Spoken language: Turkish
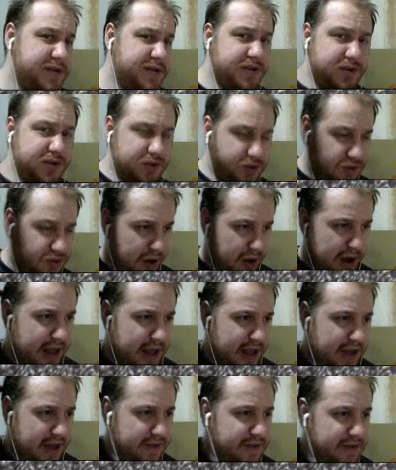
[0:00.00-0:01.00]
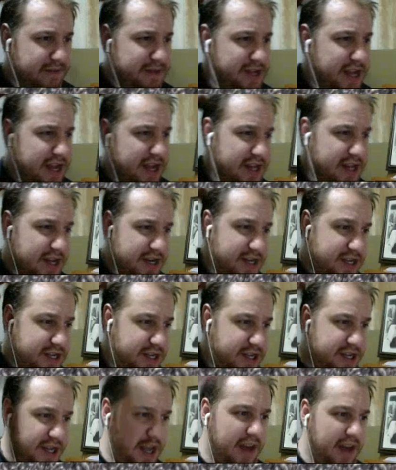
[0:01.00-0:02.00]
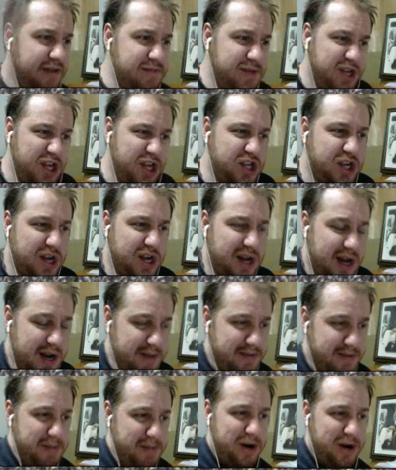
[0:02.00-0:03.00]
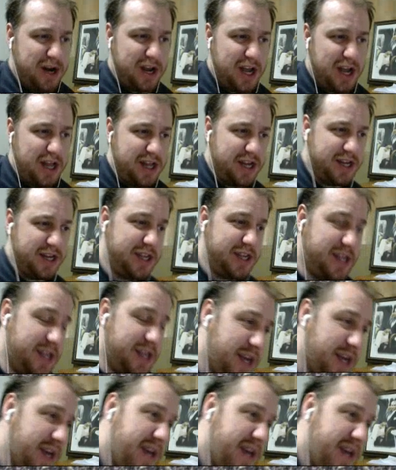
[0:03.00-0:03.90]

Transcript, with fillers: Sonra da evimize gideriz. Evimize sarı arabayı park ederiz.